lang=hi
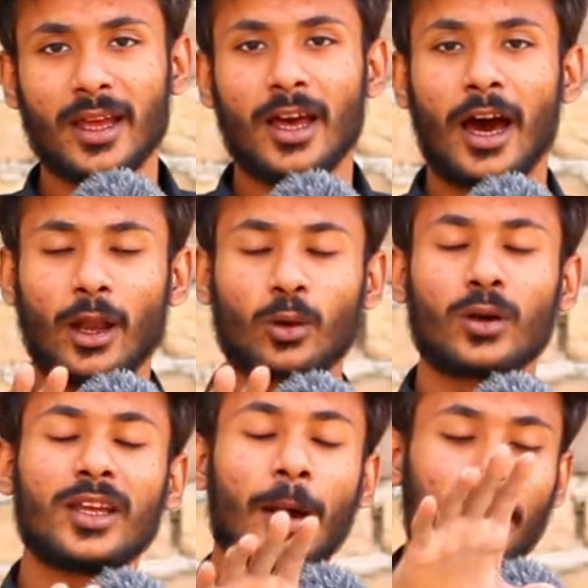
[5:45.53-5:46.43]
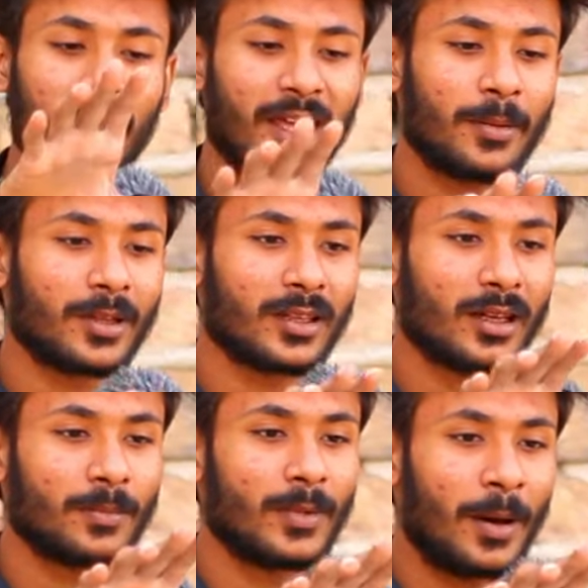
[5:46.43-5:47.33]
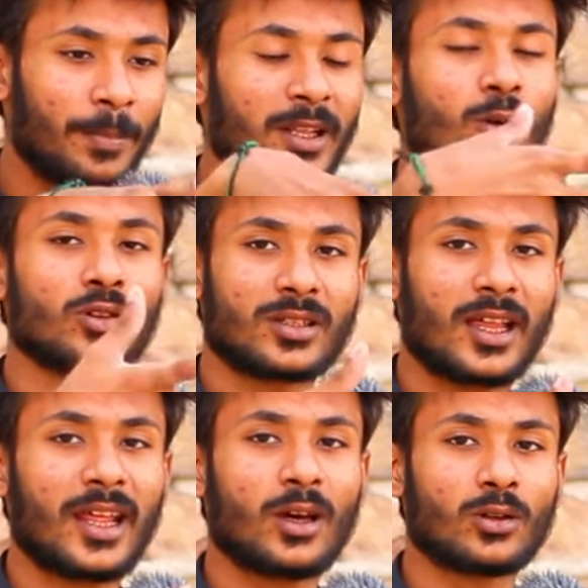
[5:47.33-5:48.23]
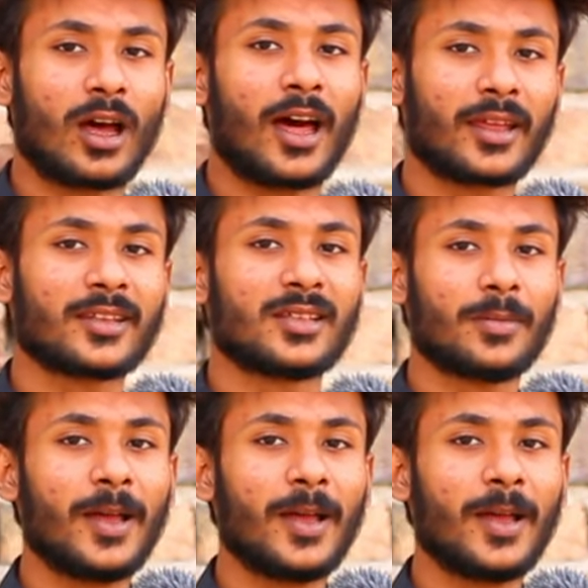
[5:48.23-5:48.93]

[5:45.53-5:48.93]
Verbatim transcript: हर कोई अपने मतलब अपनी हुसन है हर किसी में